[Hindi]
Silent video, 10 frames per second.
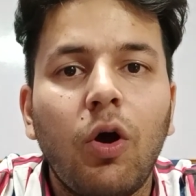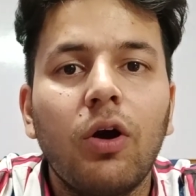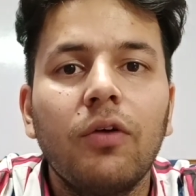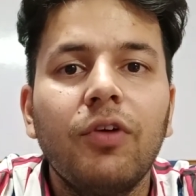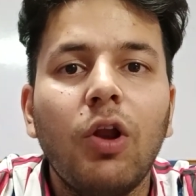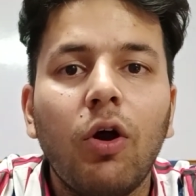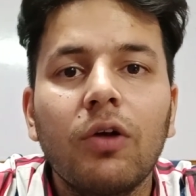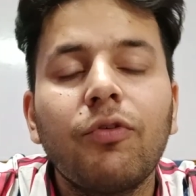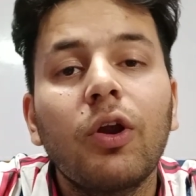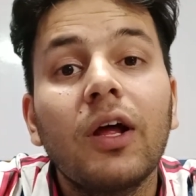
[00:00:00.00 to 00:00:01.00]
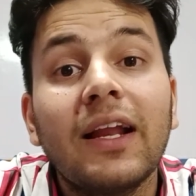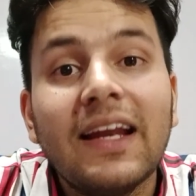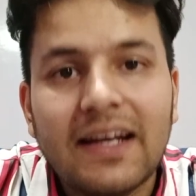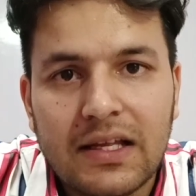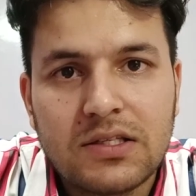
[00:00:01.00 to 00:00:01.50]
or will order for a
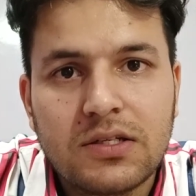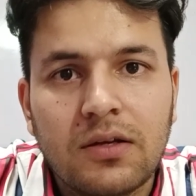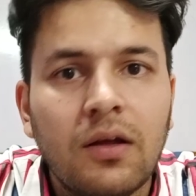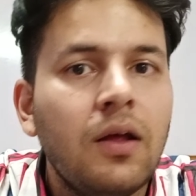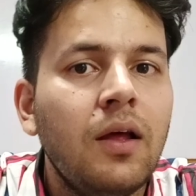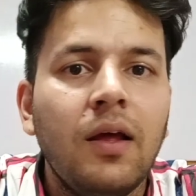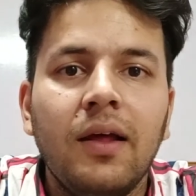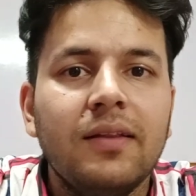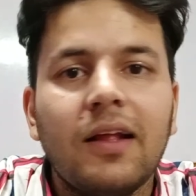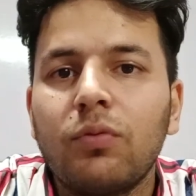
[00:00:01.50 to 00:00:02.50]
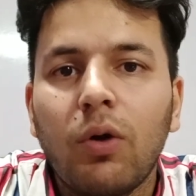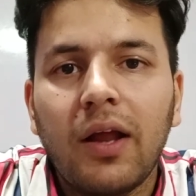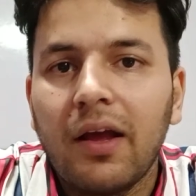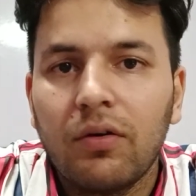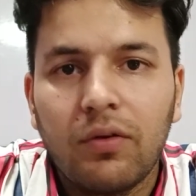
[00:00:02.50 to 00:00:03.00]
retest. That's
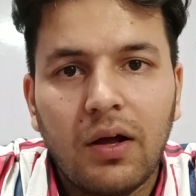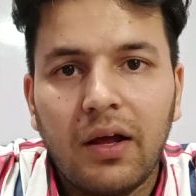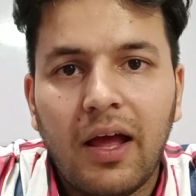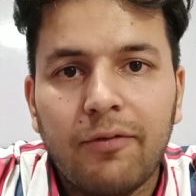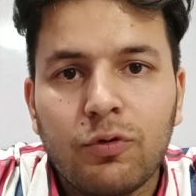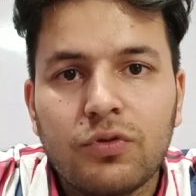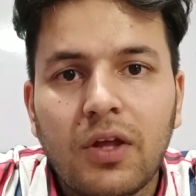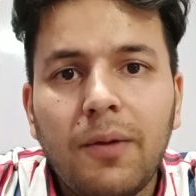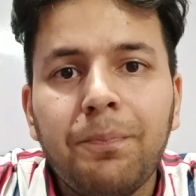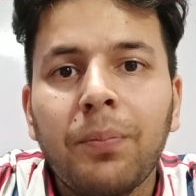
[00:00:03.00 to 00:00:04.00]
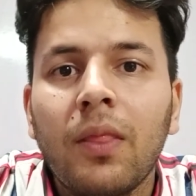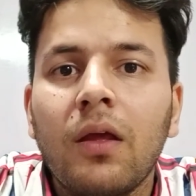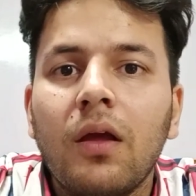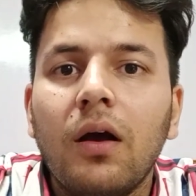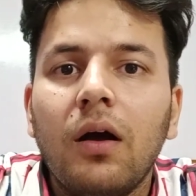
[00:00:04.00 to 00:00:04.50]
what I, I have to say.
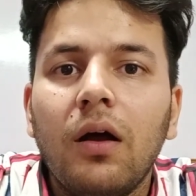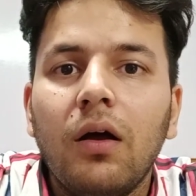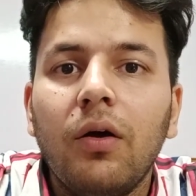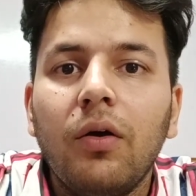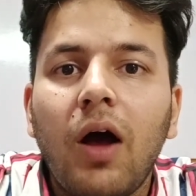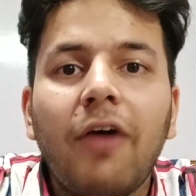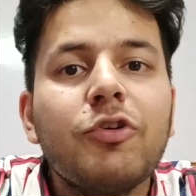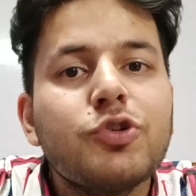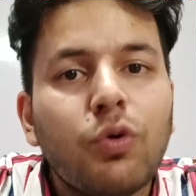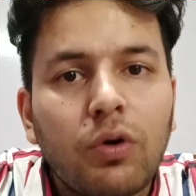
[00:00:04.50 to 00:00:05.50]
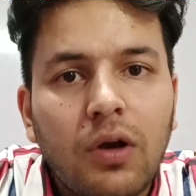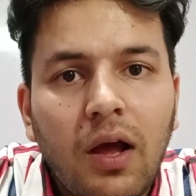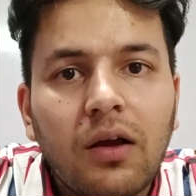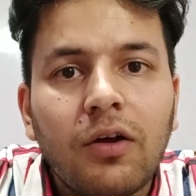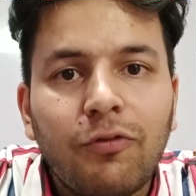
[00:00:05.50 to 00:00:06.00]
आई विश गुड
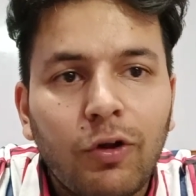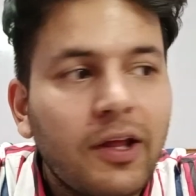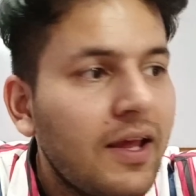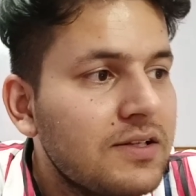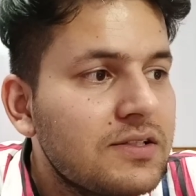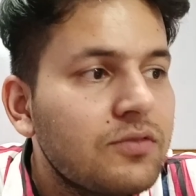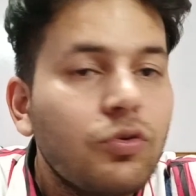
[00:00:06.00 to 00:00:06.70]
लक फॉर द केस